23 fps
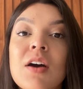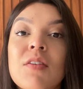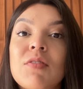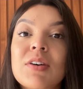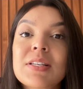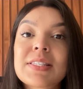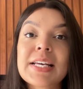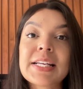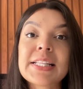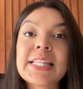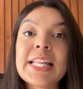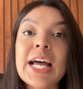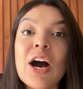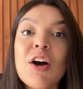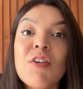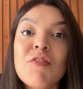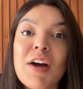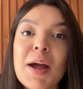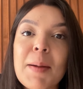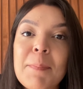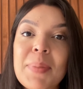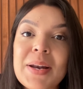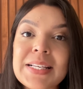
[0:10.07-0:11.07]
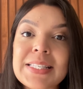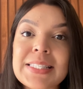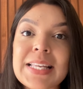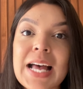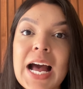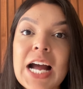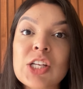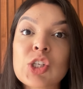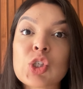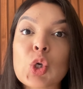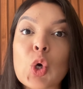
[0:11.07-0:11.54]
Você não vai
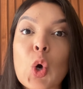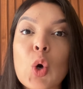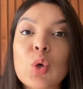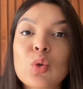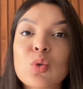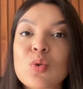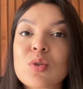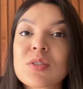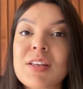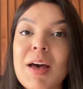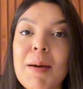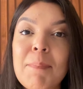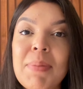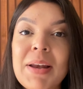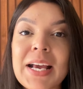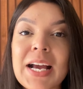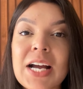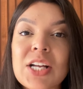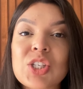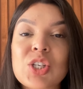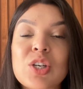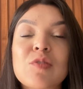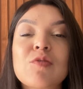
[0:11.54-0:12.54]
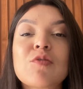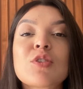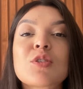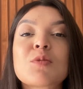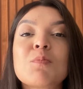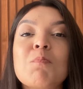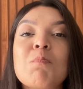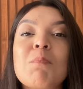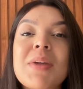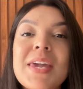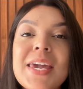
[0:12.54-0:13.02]
precisar de outros
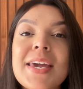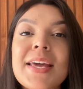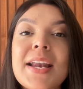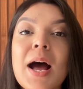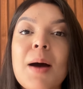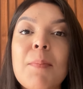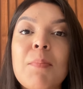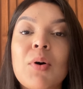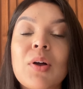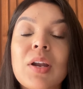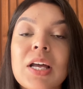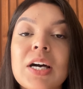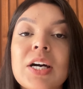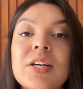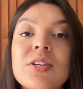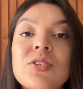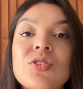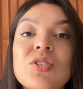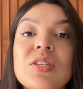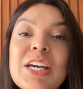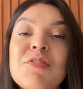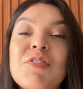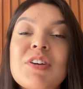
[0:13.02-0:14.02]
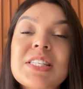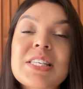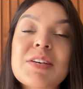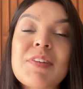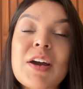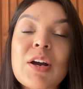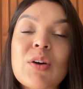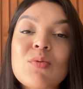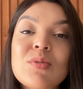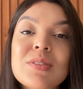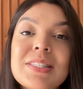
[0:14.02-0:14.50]
aplicativos mirabolantes e você
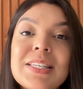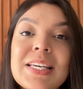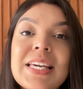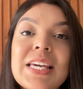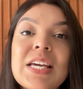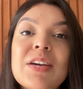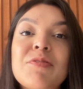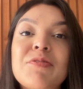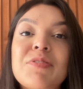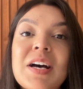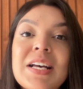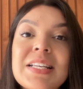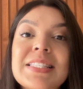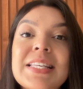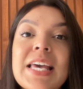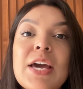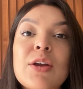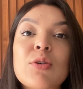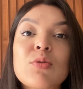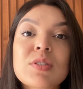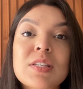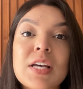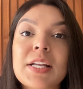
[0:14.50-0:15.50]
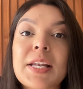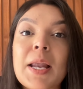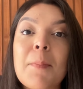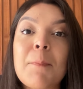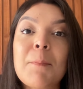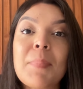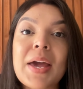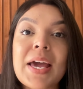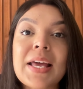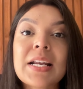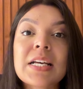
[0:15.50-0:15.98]
vai conseguir fazer usando
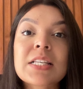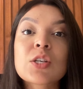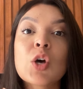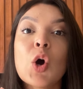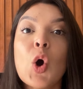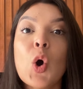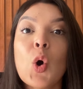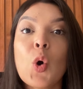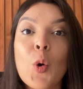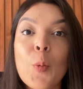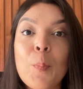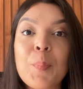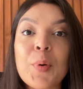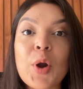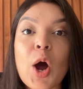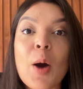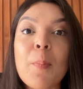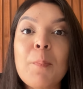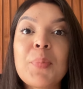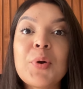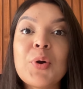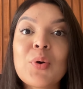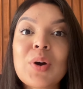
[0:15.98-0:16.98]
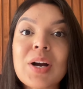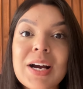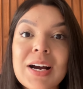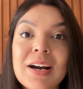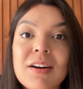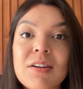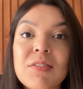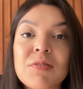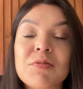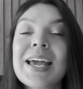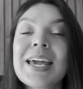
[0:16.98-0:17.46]
apenas o próprio
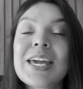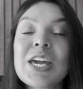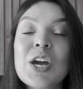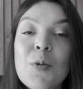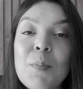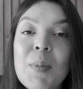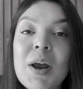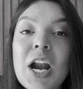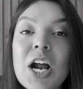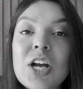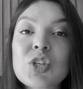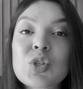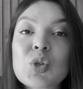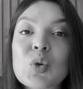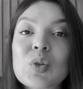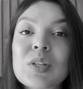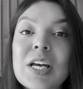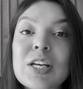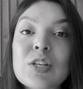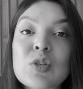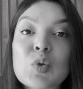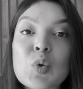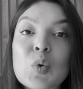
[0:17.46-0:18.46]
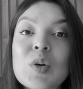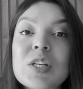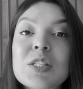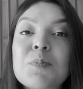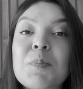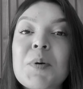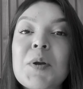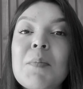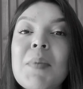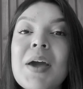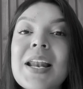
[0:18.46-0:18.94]
Canva. E o melhor de tudo, as duas
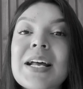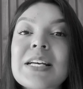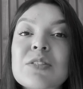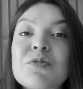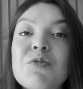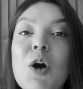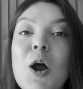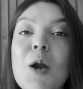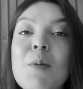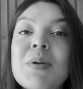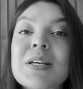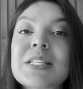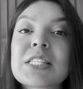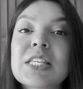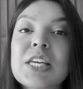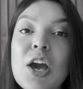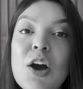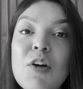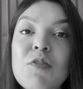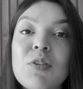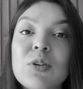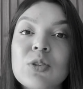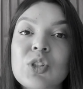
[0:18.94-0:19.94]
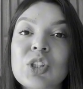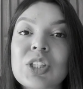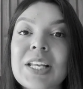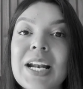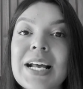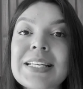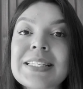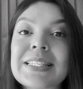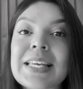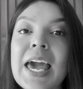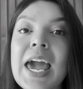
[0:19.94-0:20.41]
primeiras formas que eu vou te
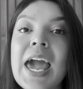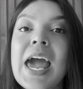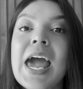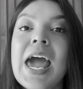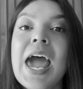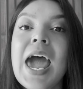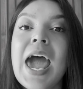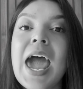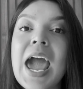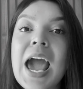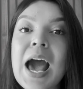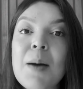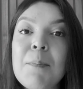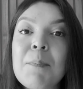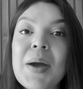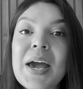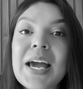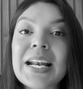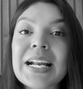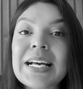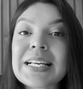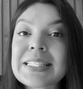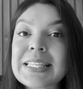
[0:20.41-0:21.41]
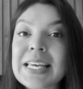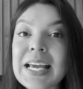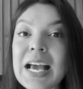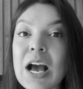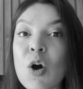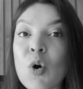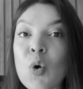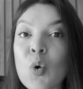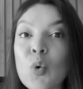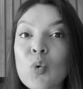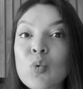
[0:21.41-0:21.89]
trazer é apenas em
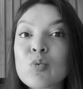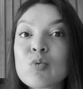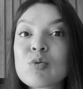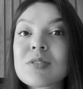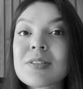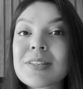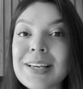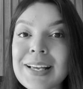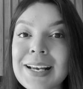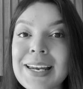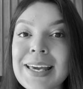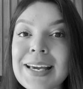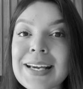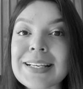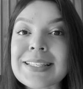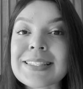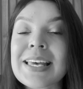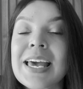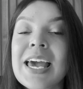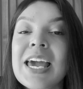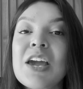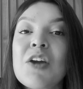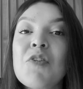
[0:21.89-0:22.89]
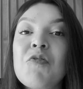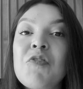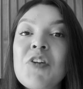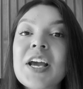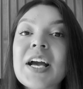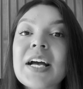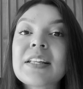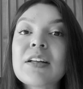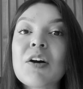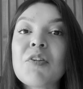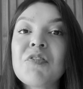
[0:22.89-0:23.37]
alguns cliques. E
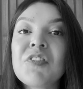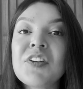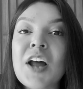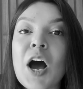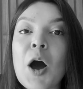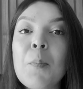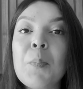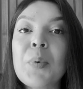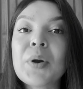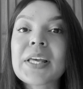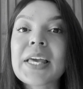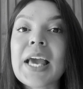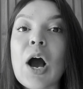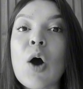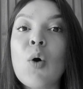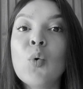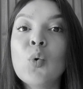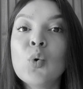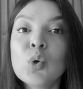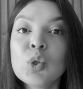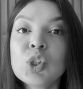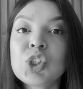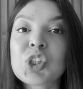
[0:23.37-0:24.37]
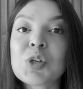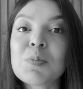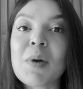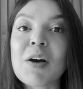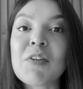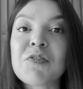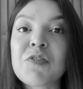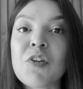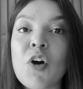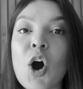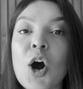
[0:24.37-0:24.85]
fica até o final porque a
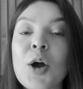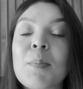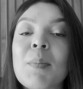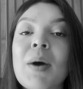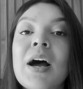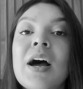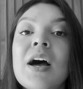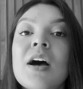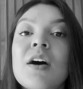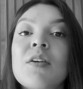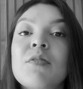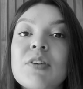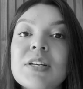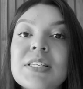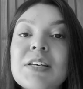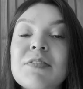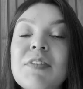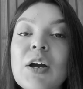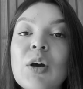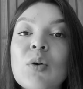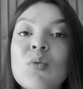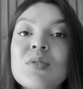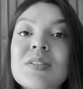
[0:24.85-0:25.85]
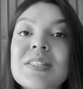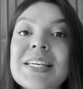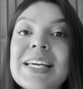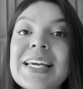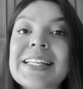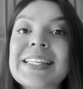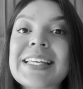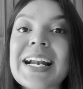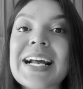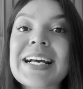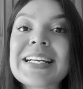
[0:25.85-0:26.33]
última forma você vai
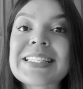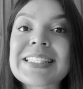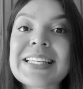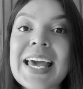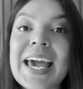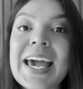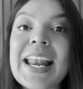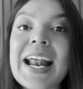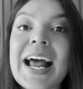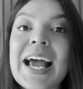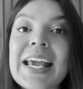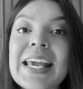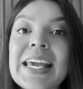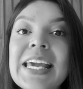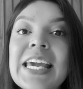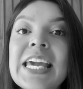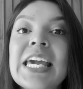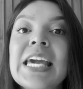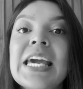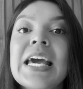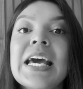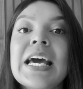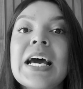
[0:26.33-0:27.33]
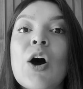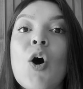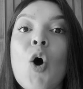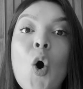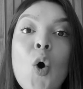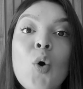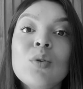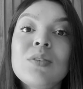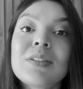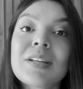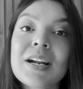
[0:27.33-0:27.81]
conseguir trazer aí
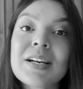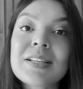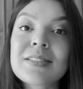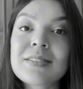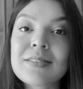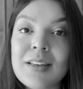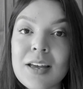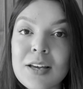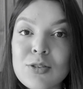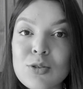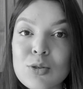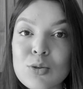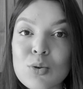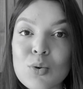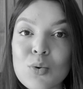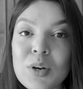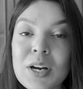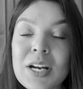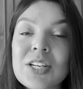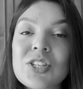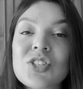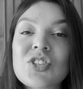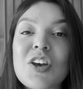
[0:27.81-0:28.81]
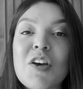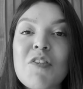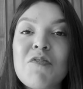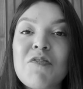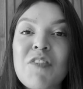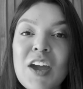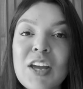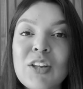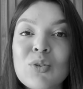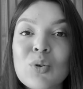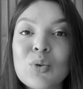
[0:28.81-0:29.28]
outras texturas de
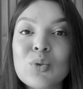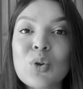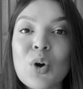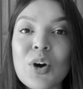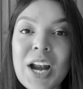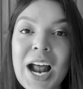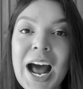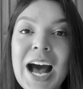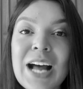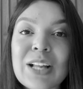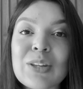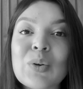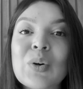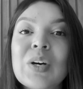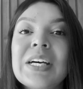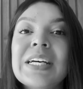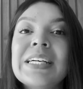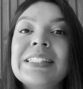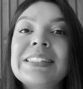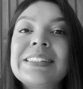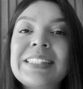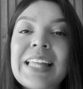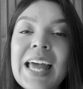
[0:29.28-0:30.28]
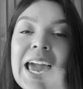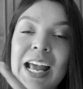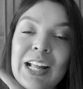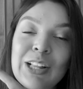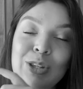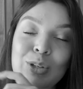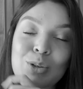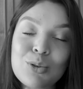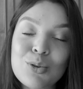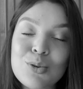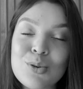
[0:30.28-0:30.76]
efeito dourado dentro
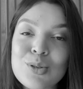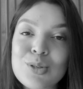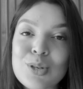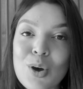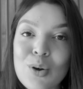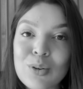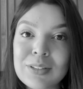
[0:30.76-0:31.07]
dentro do seu